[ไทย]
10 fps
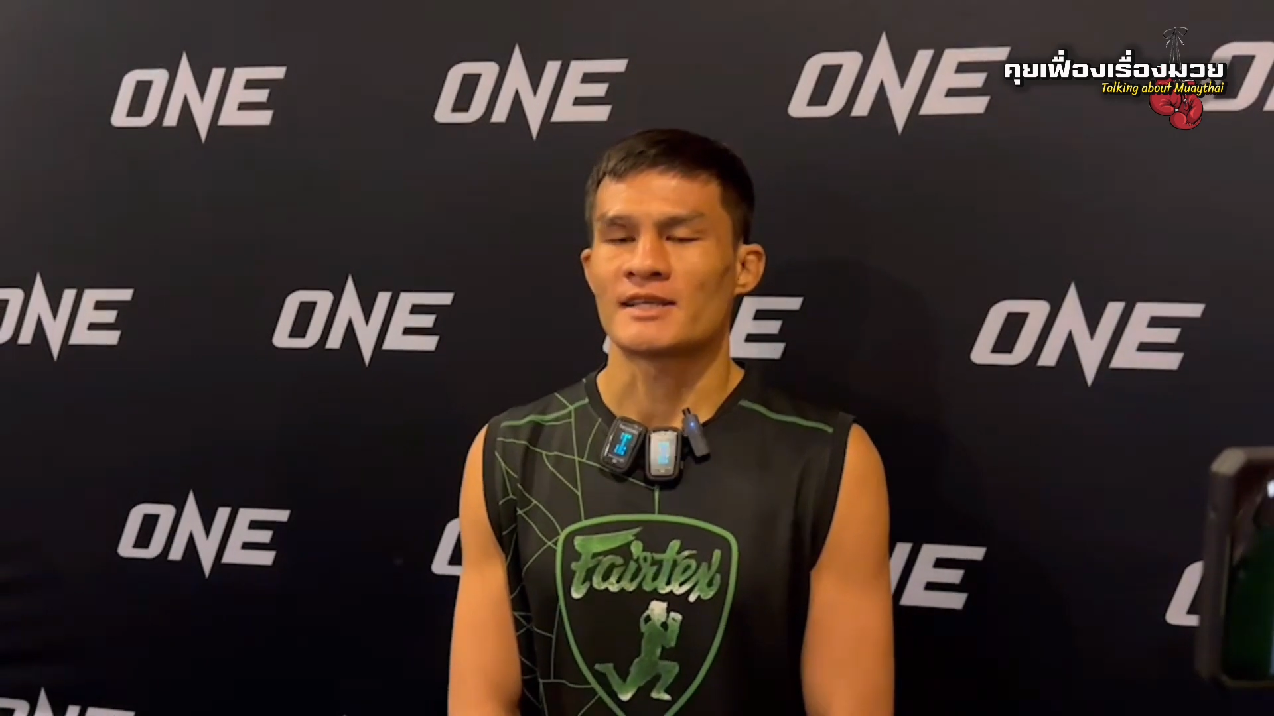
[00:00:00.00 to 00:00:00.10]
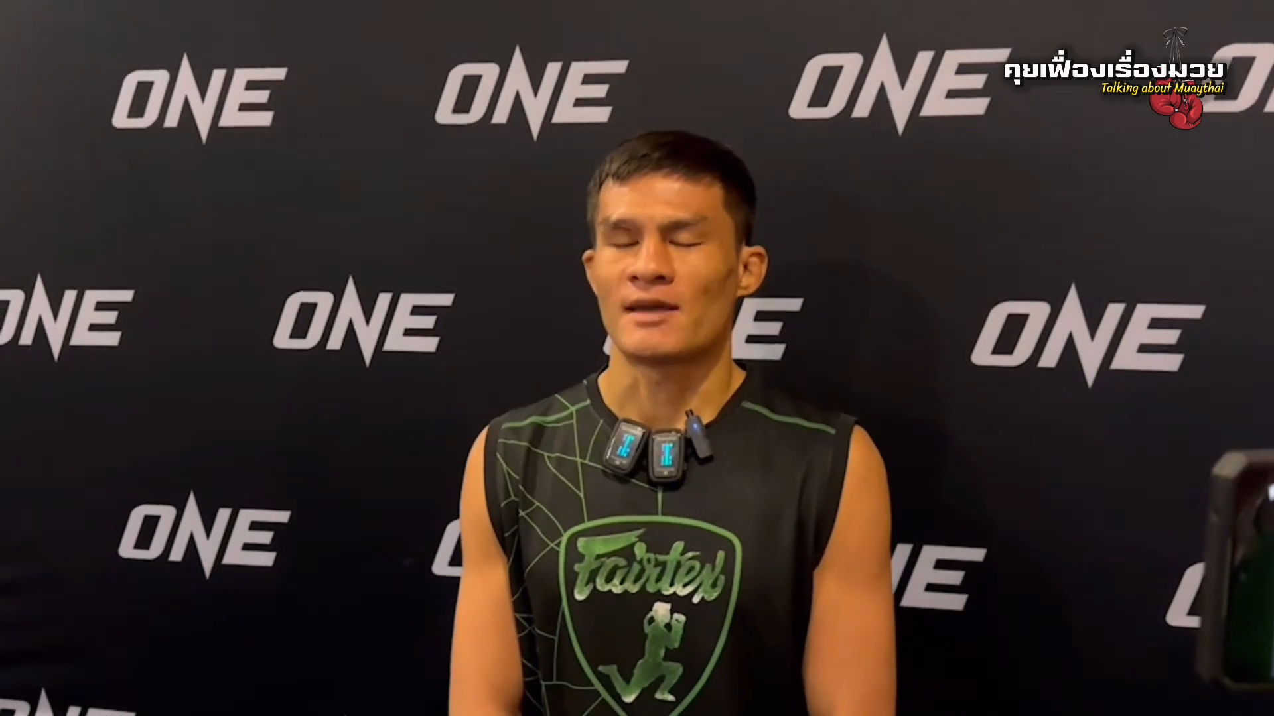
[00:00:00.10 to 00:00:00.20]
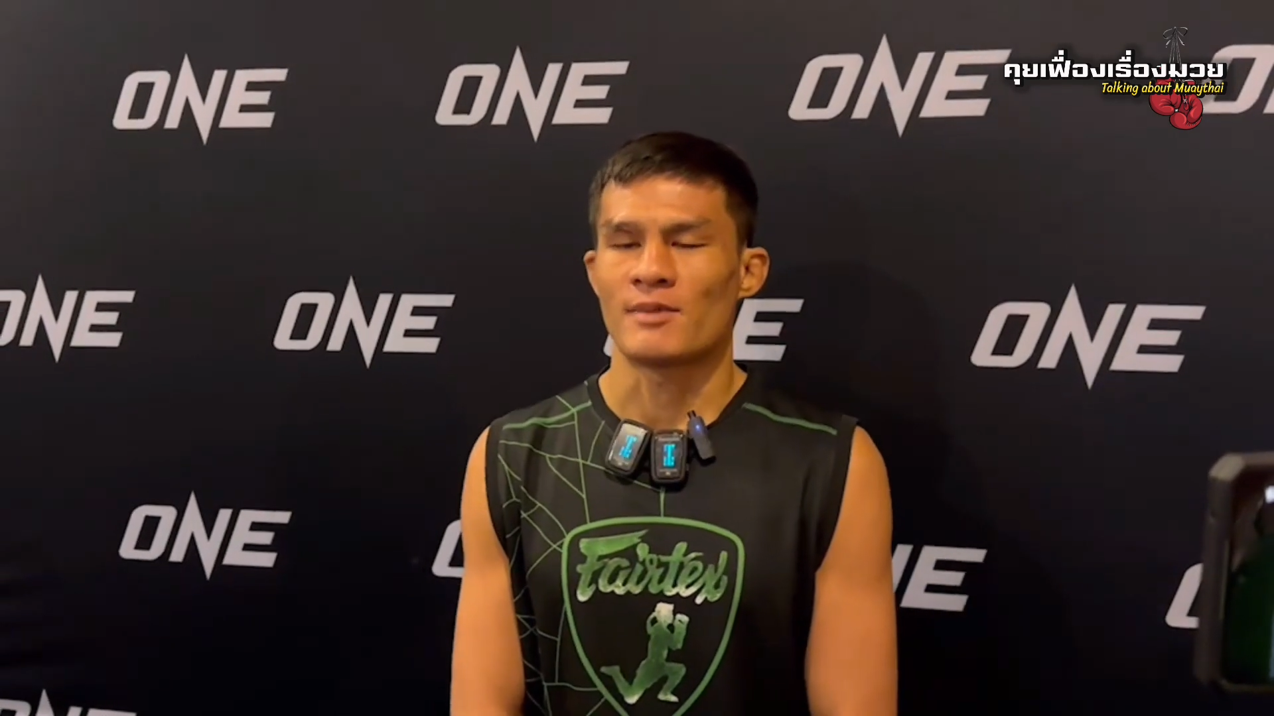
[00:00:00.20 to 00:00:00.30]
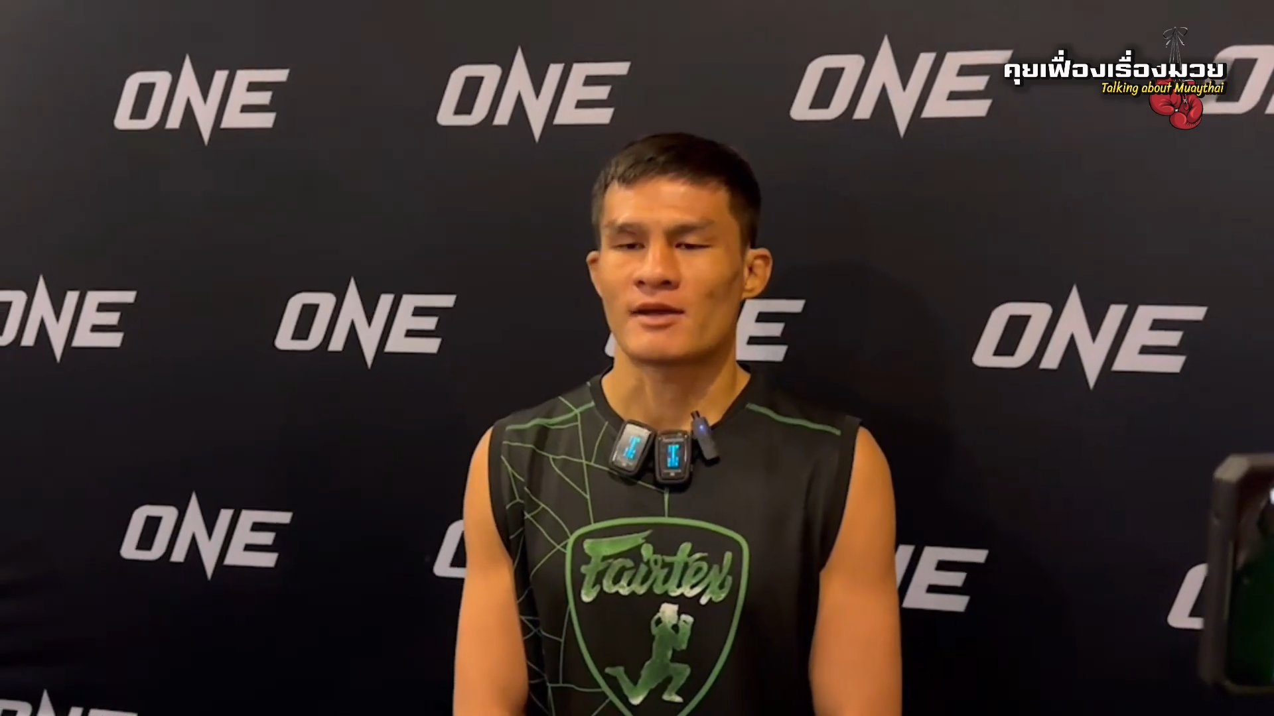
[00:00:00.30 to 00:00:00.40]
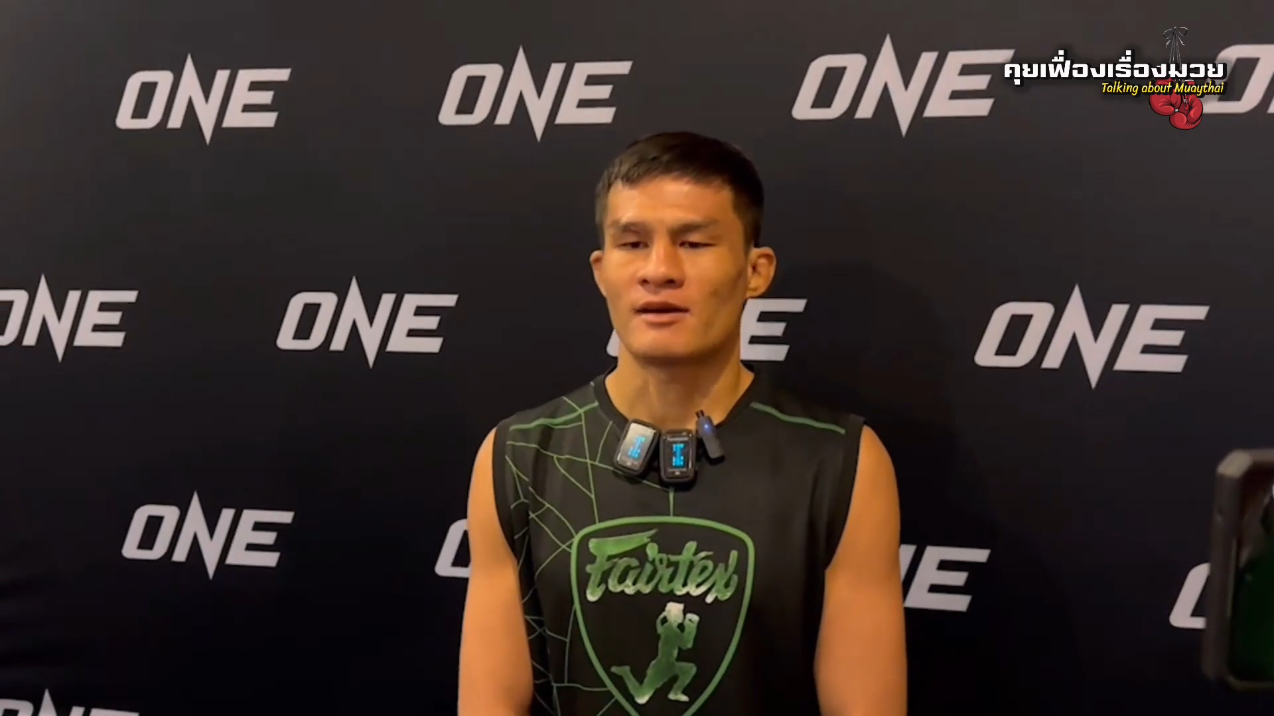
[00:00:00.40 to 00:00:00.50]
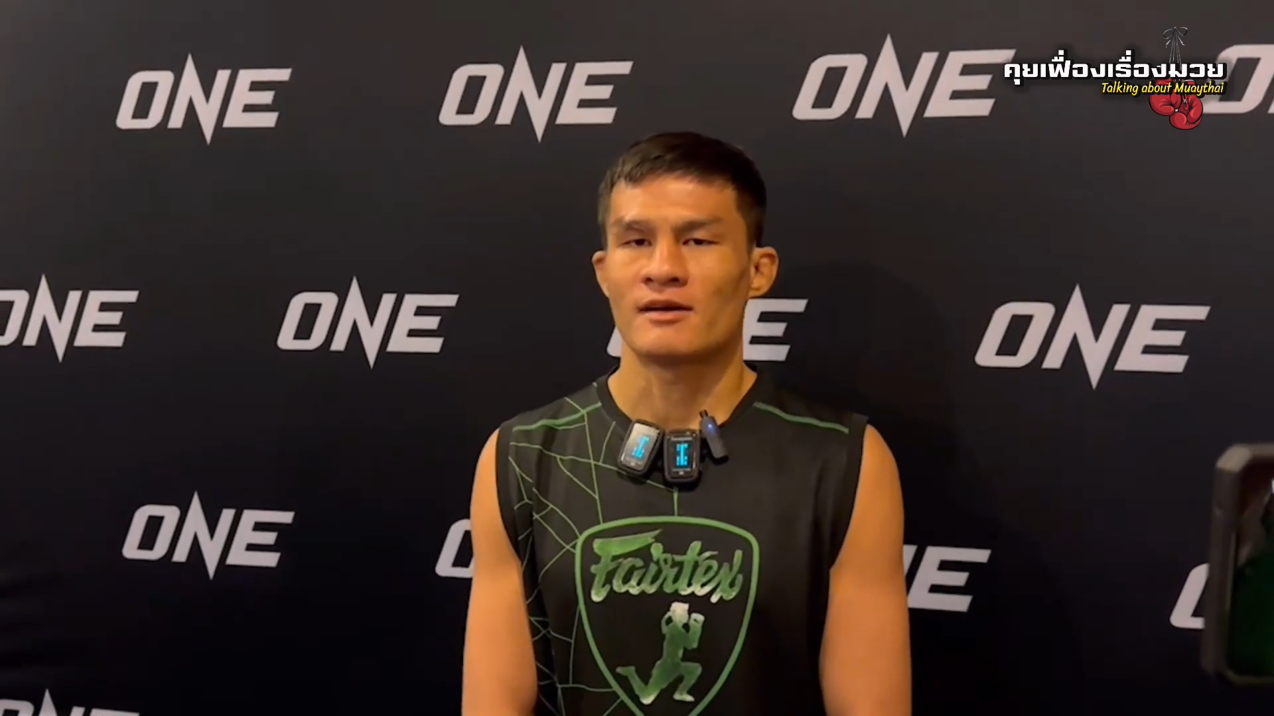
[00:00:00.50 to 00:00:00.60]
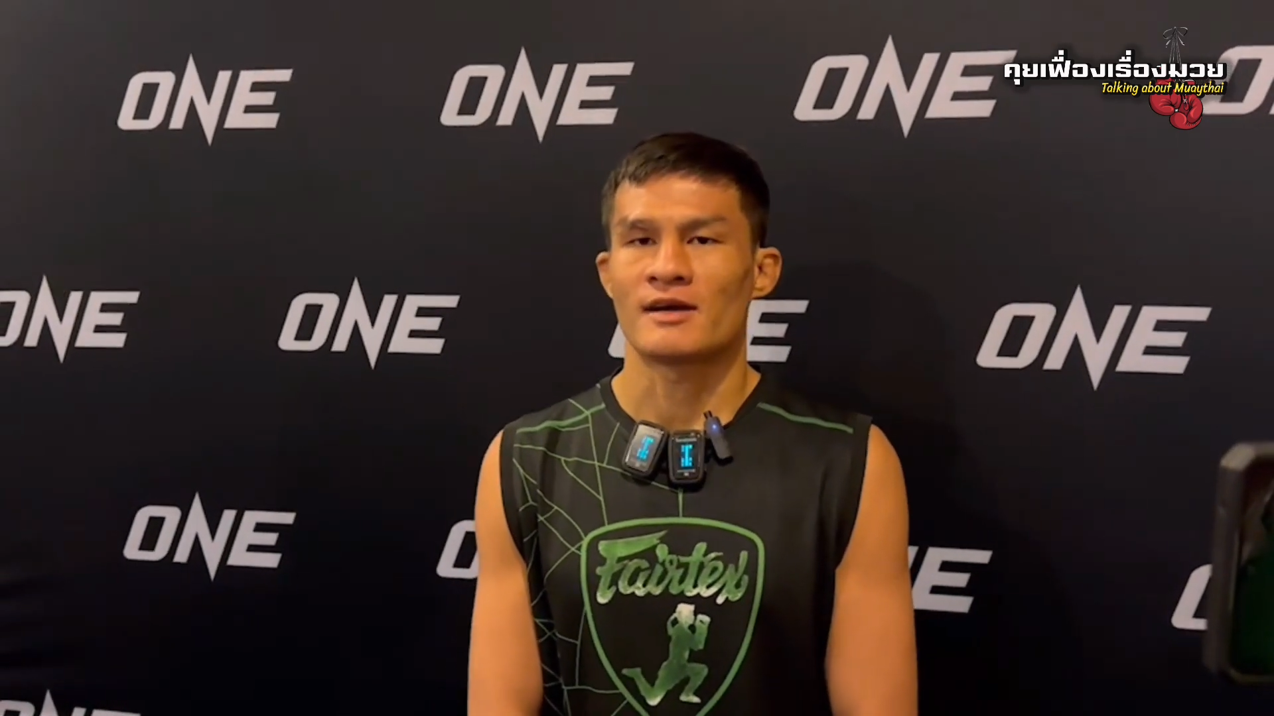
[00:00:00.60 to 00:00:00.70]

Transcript: ใจไหมก็